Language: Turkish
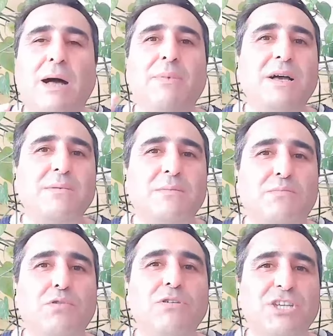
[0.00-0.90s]
Ama
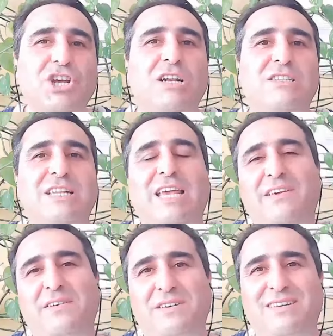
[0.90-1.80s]
burada şartı
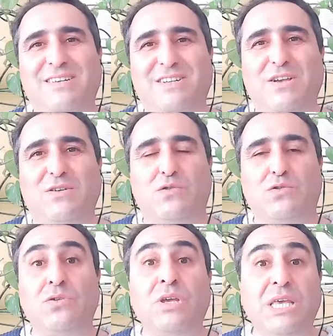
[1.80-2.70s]
ne?
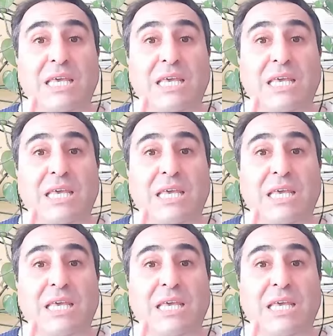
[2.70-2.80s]
Regulus'un